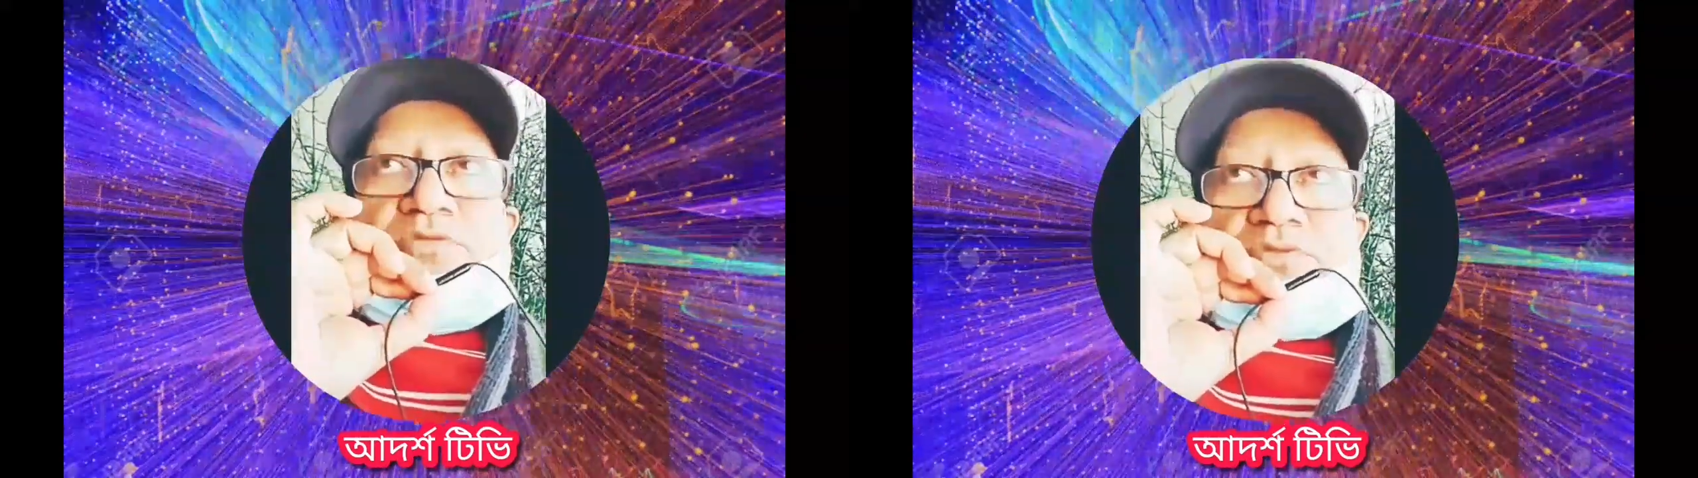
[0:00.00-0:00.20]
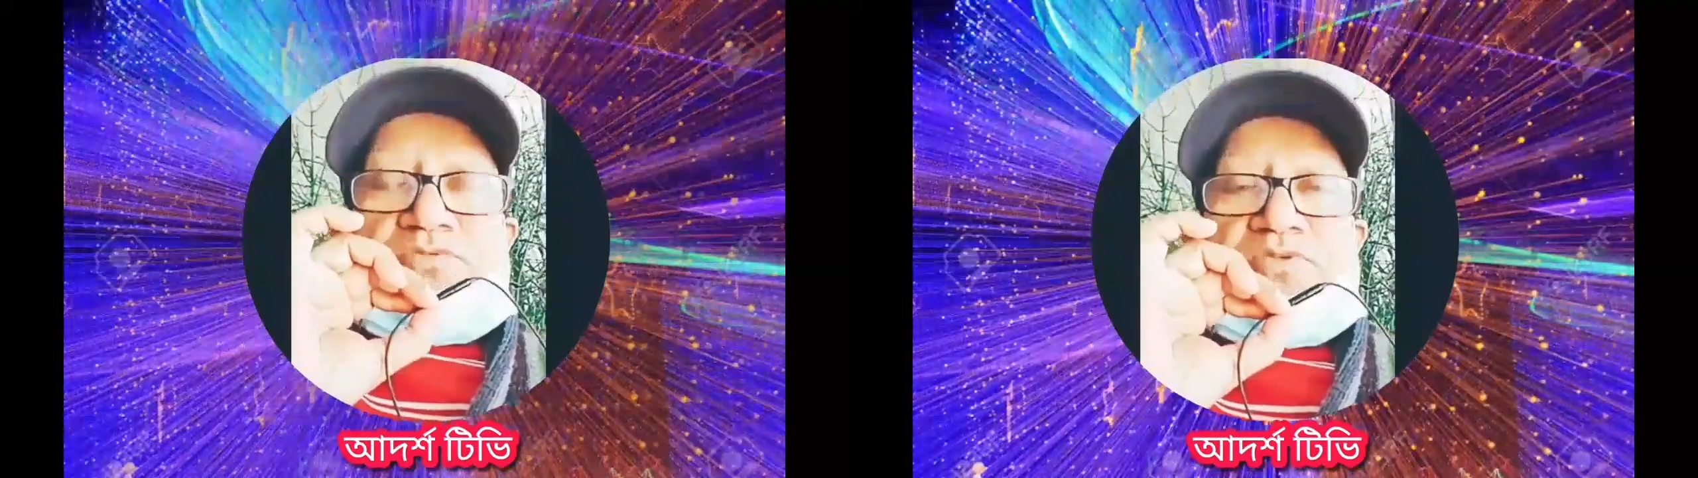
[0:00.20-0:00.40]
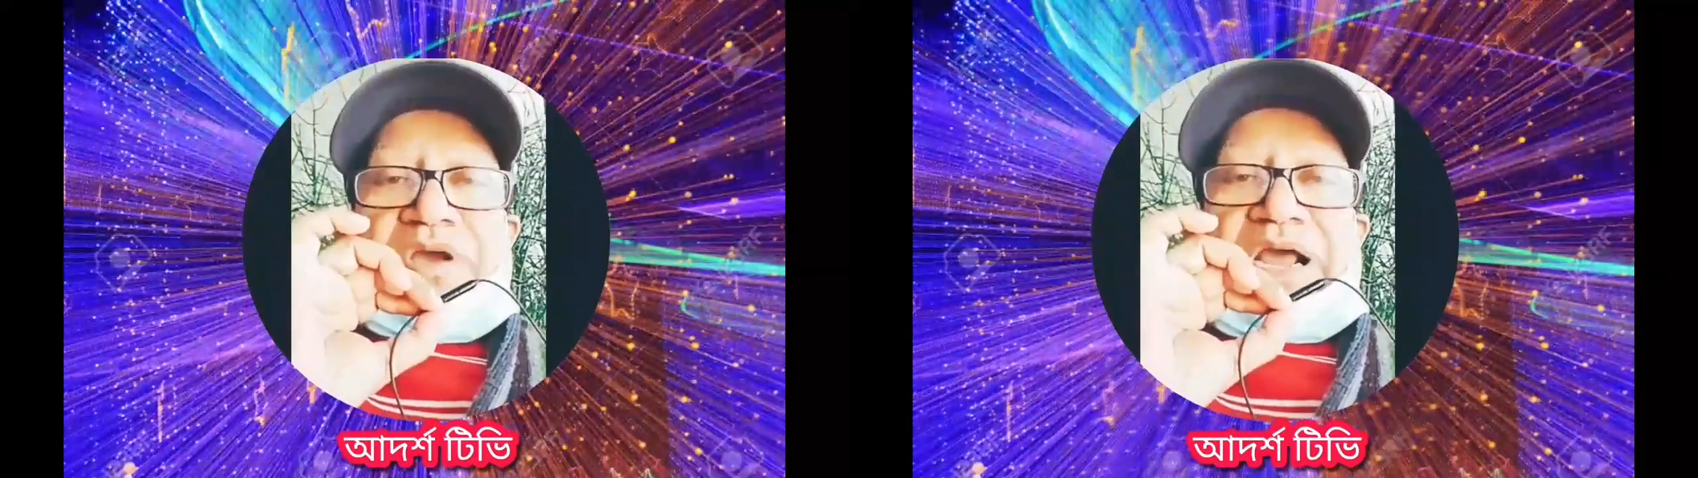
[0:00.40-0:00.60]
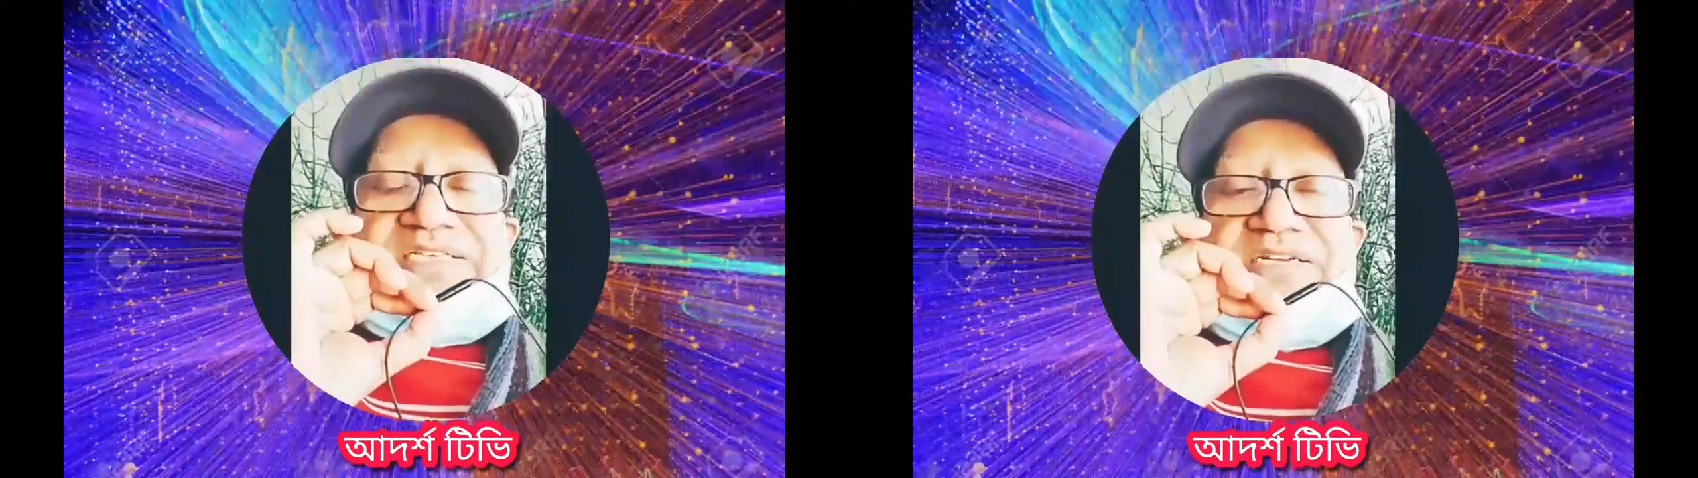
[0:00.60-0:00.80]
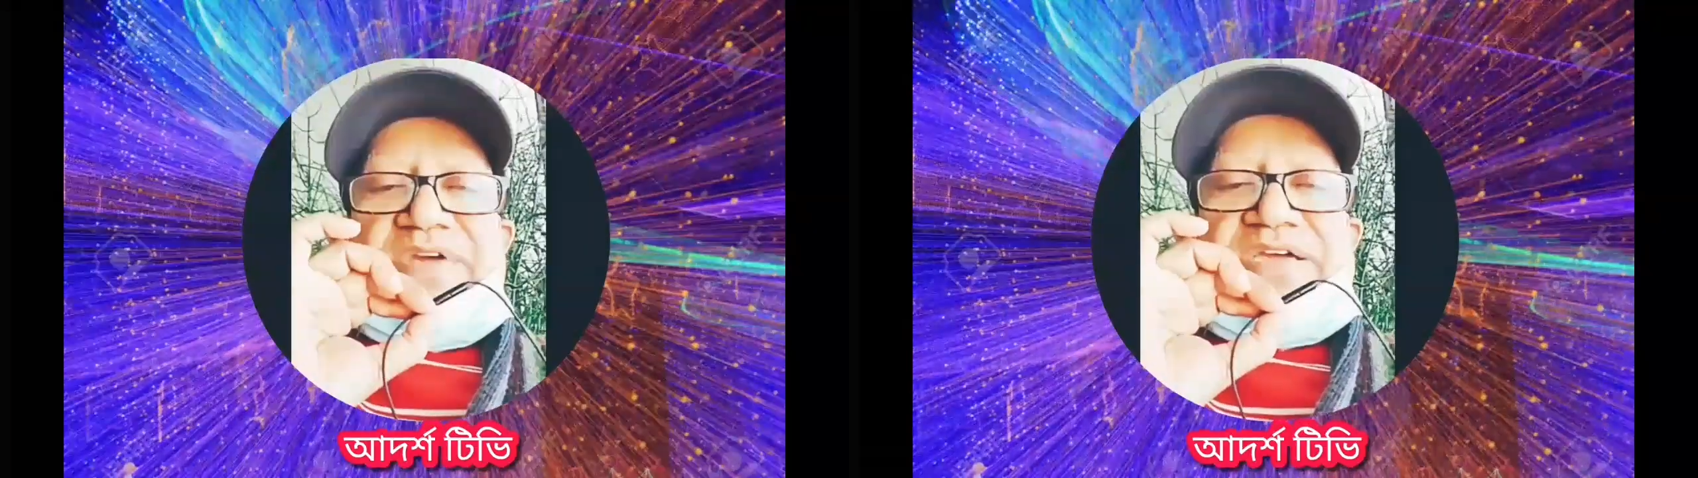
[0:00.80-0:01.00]
অত্যন্ত
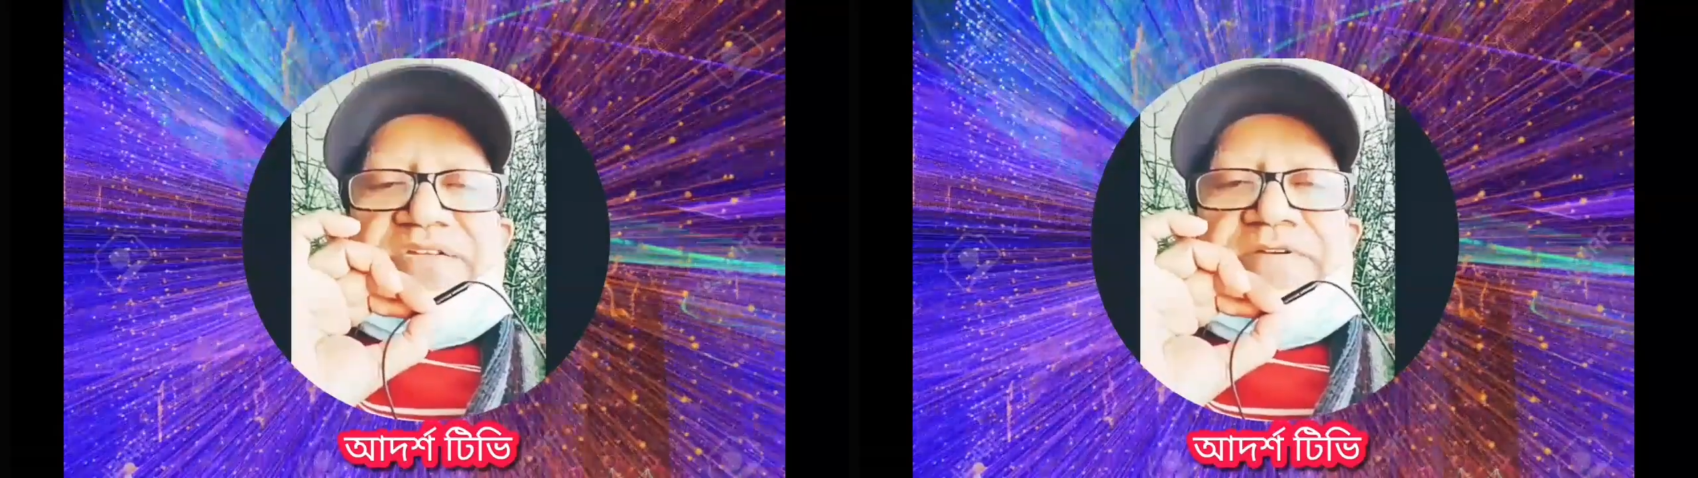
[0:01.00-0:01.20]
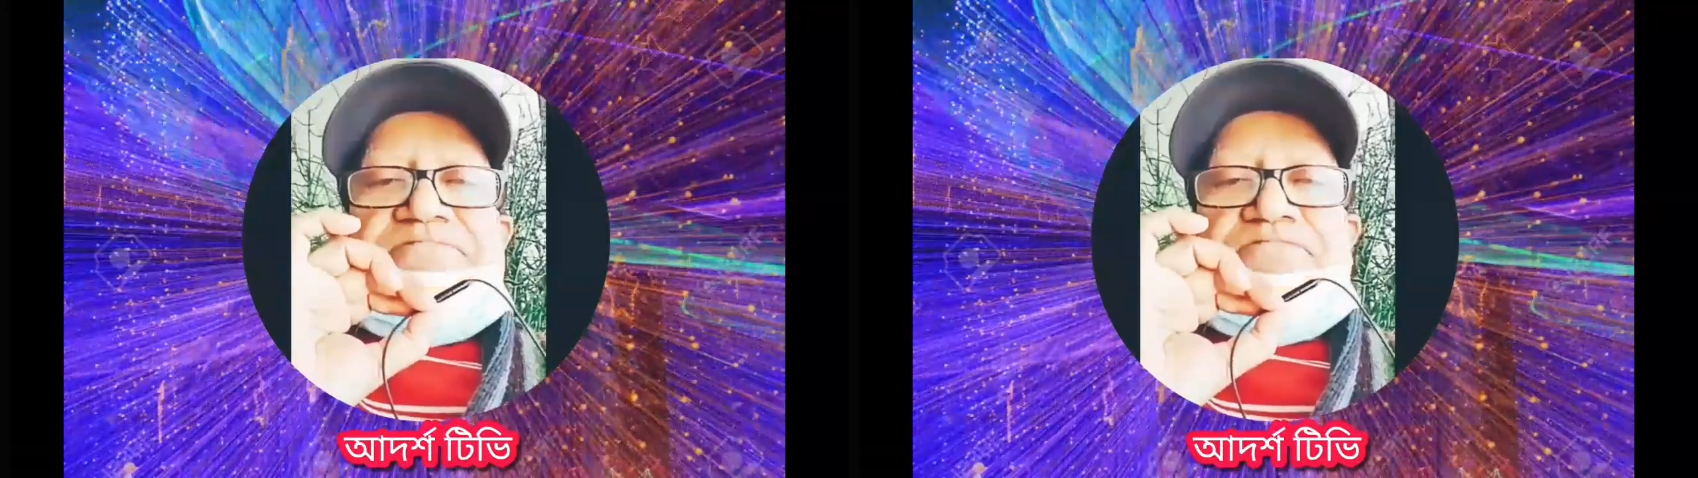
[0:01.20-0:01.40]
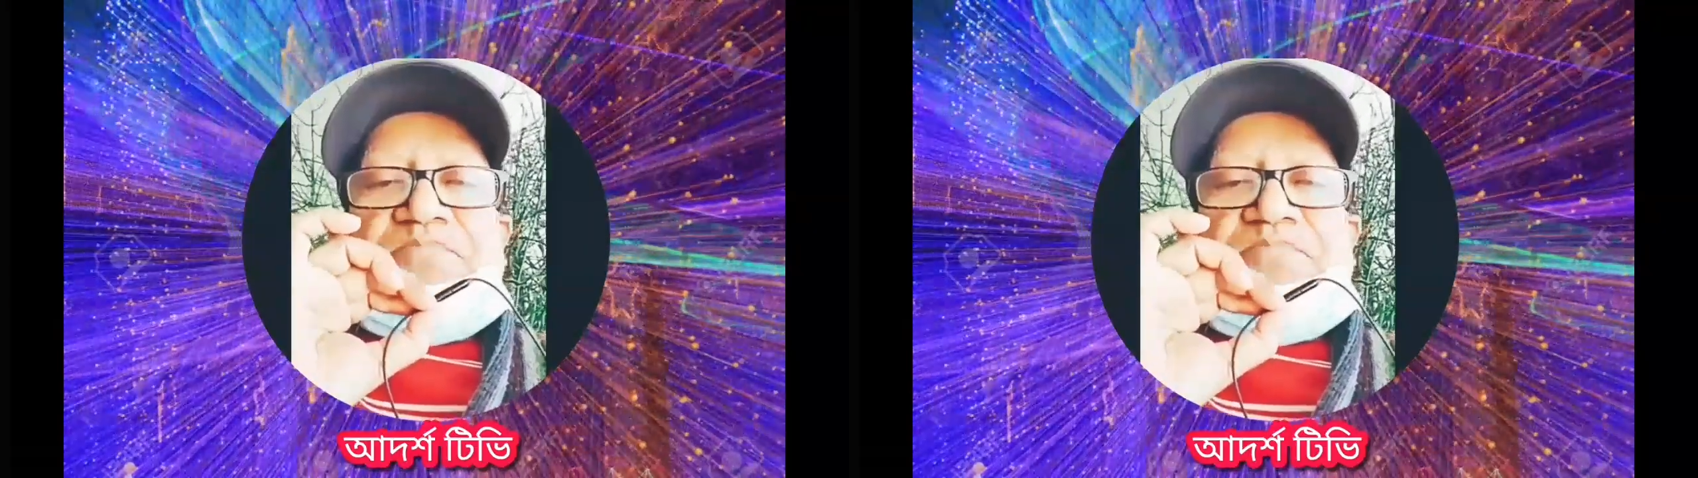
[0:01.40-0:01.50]
কাছের ব্যক্তি